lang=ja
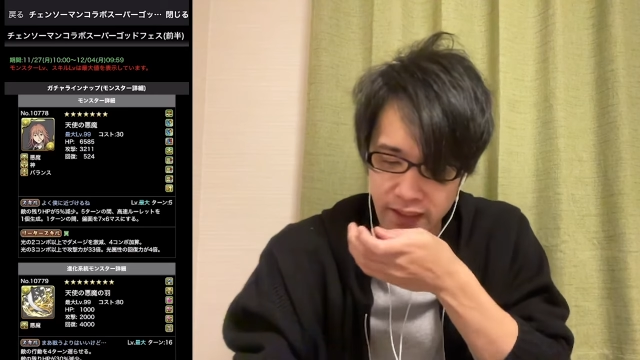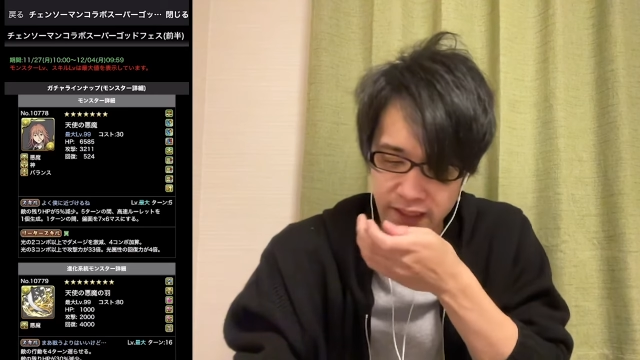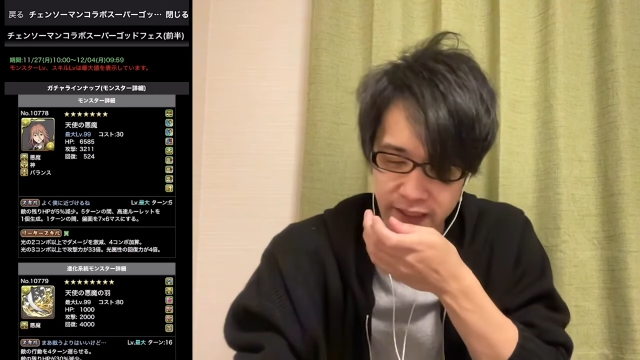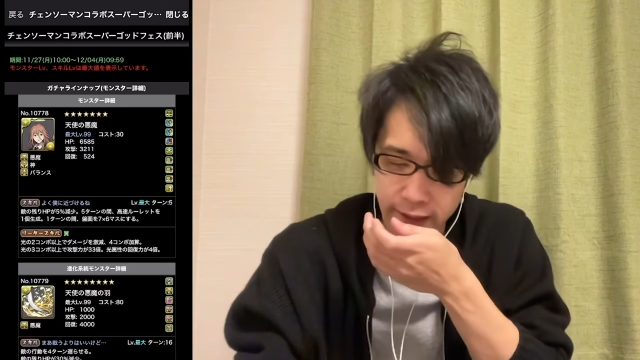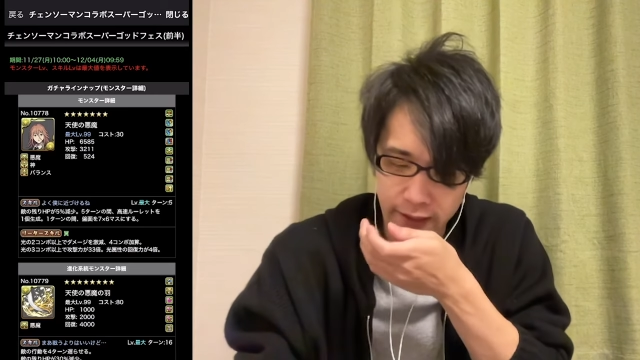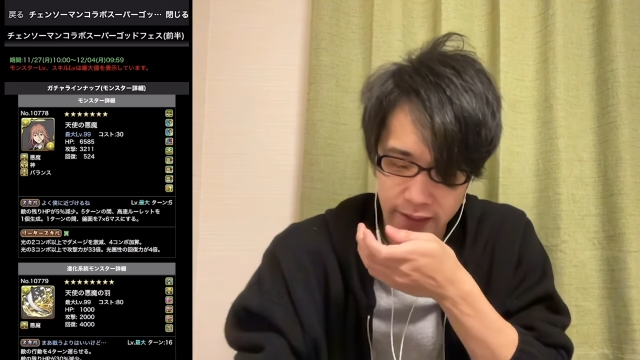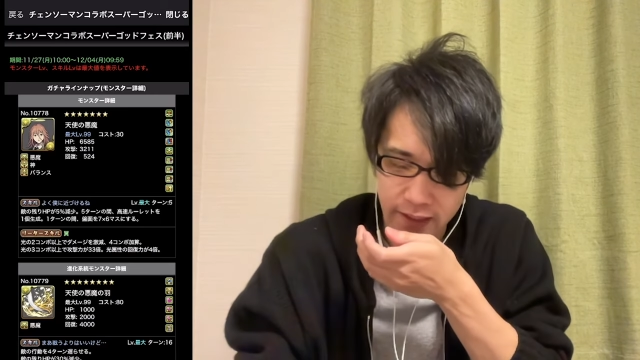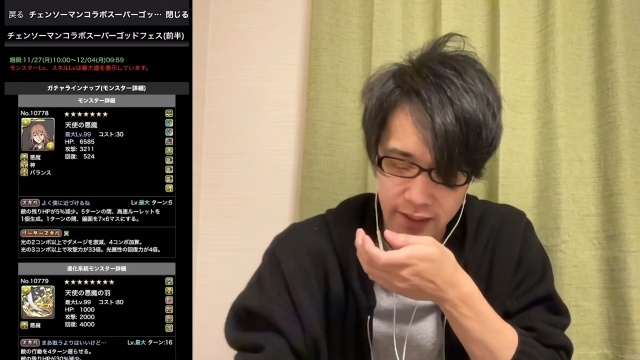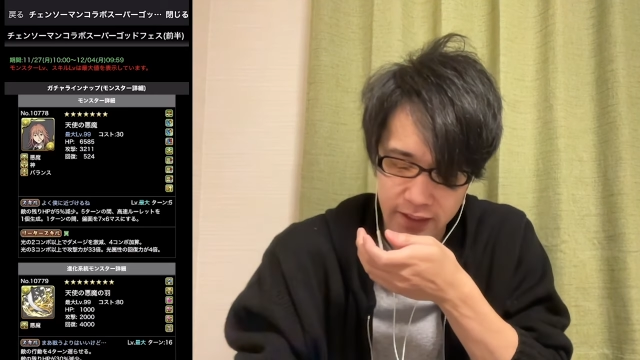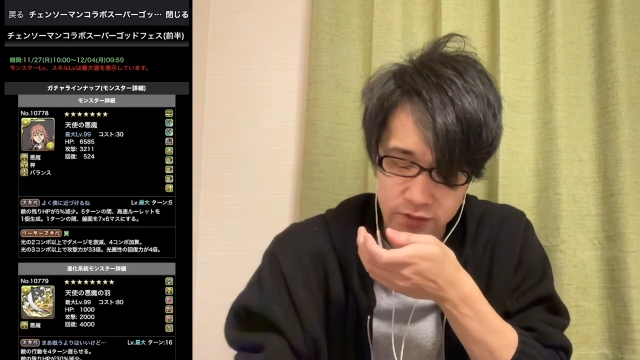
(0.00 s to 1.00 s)

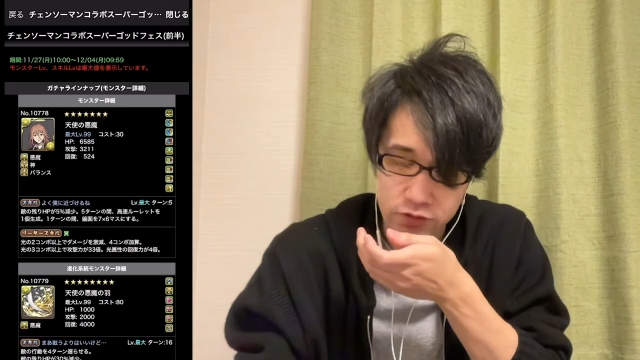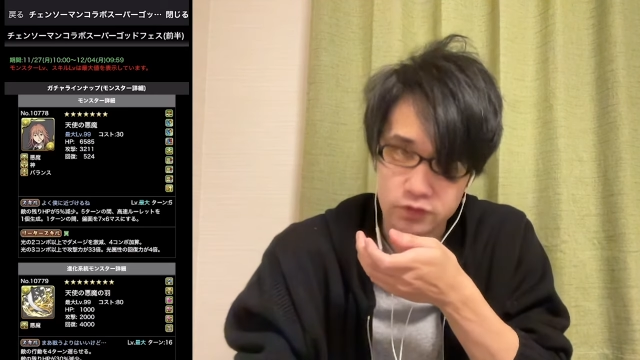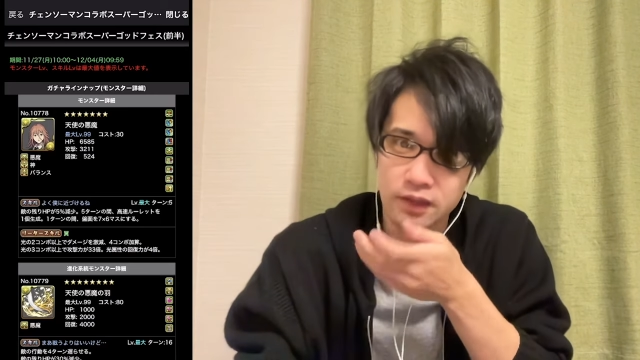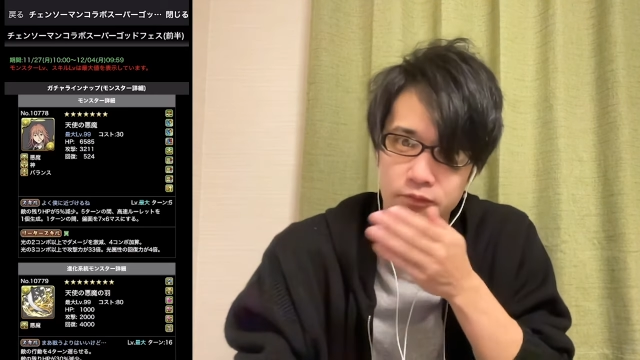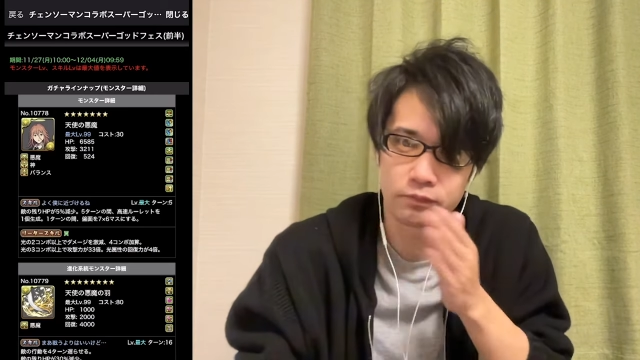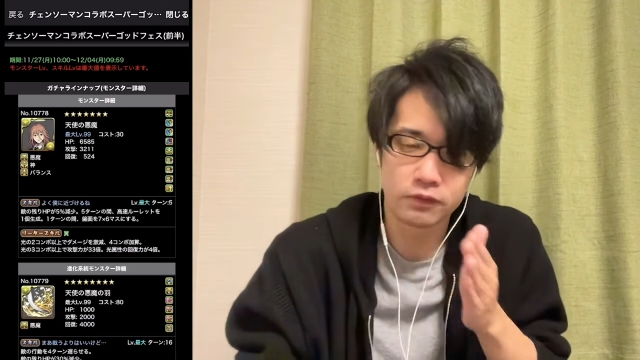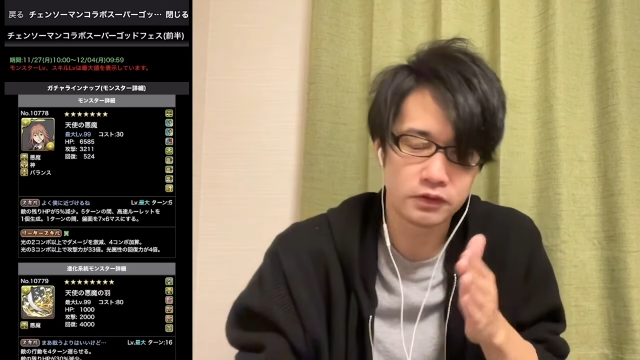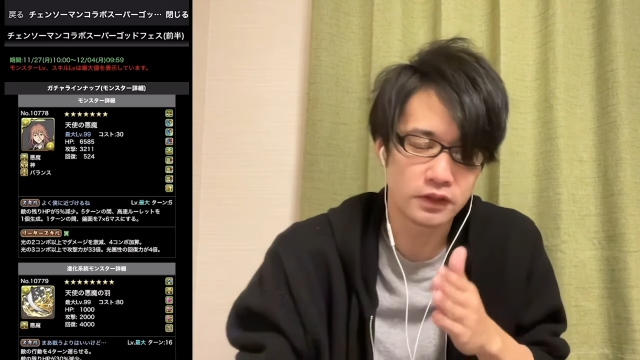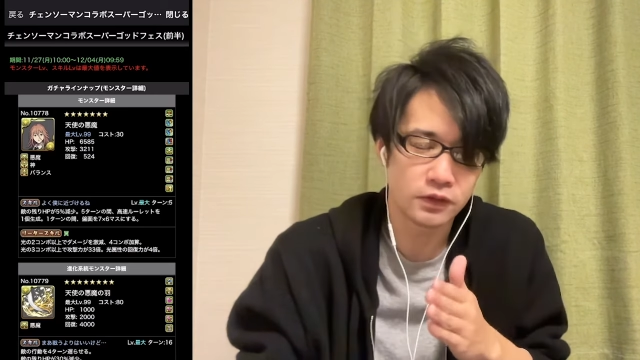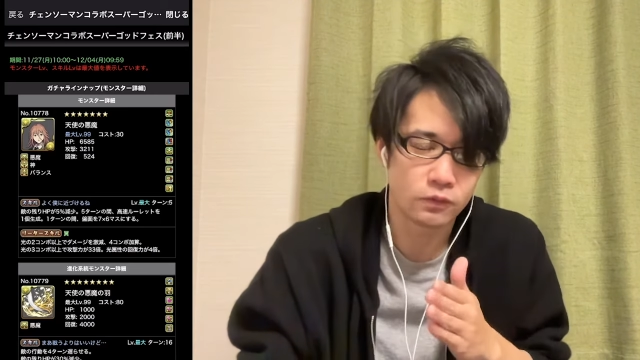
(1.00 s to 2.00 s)
えー、ちょっとあの、
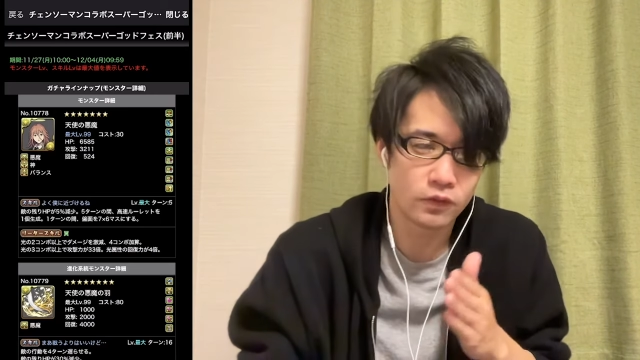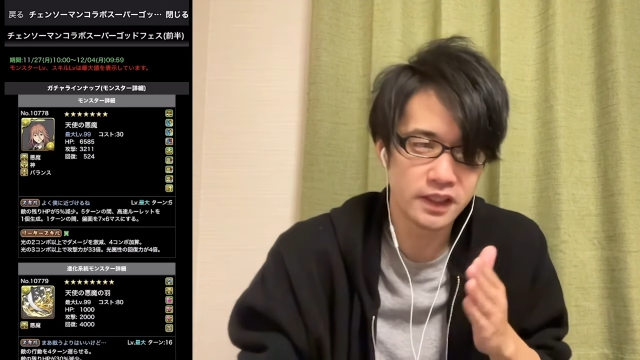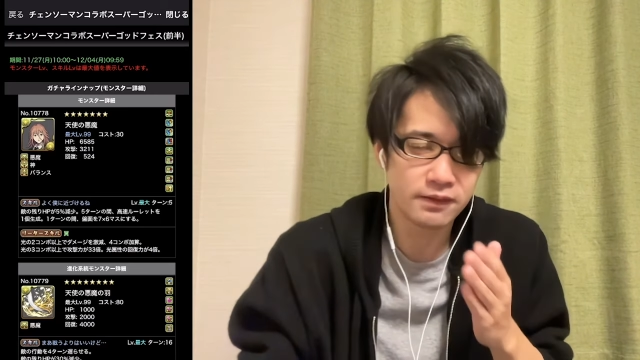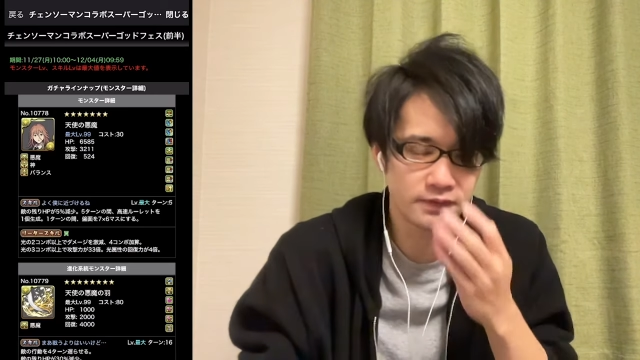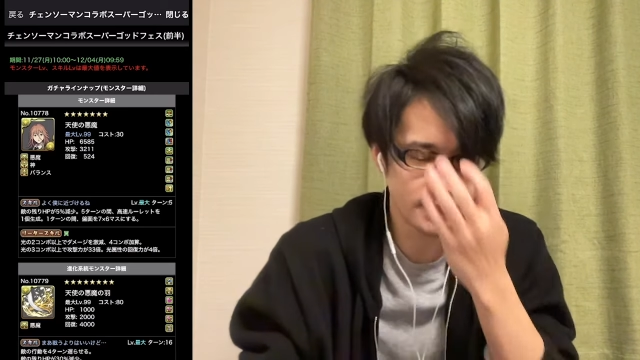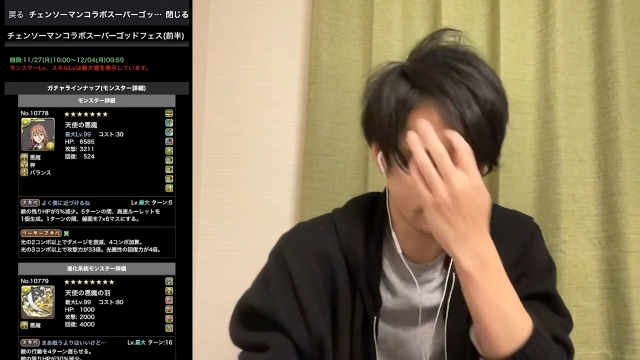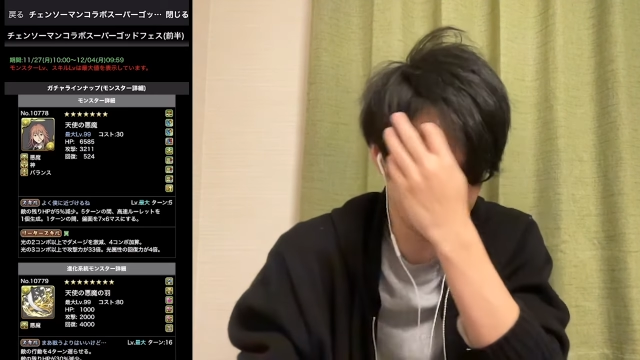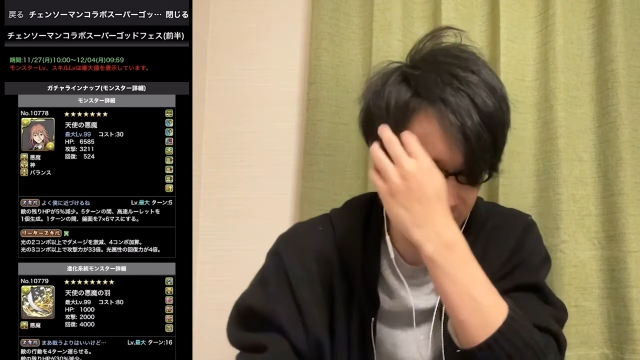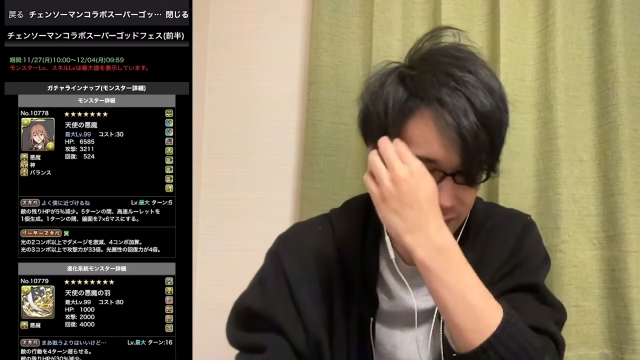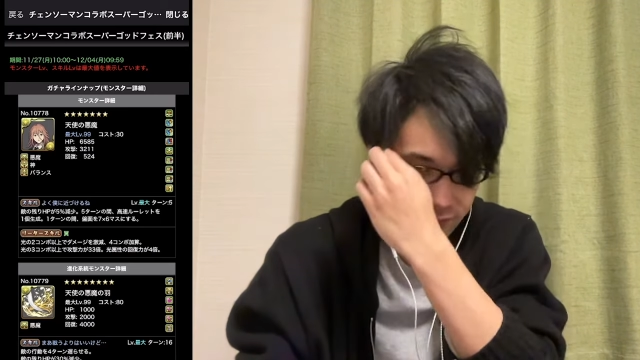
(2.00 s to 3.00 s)
僕、あの、ウォリアー・オブ・ナイト
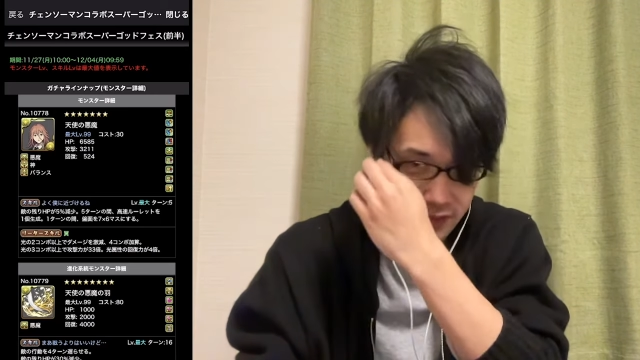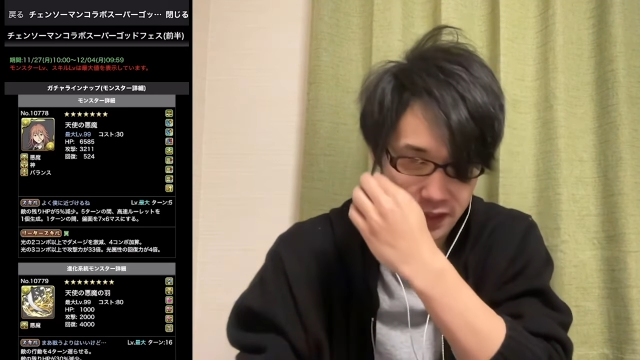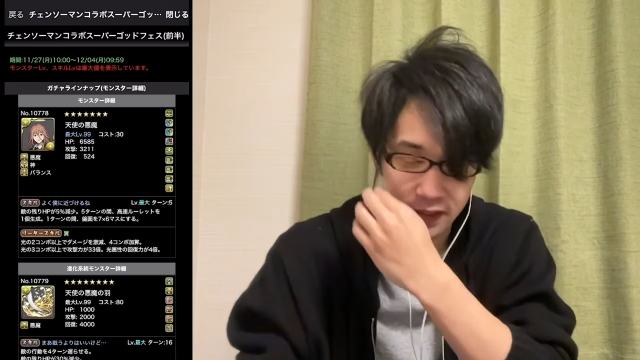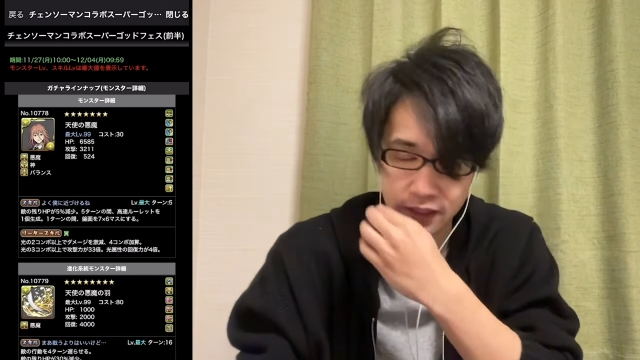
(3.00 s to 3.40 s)
とアグリゲ、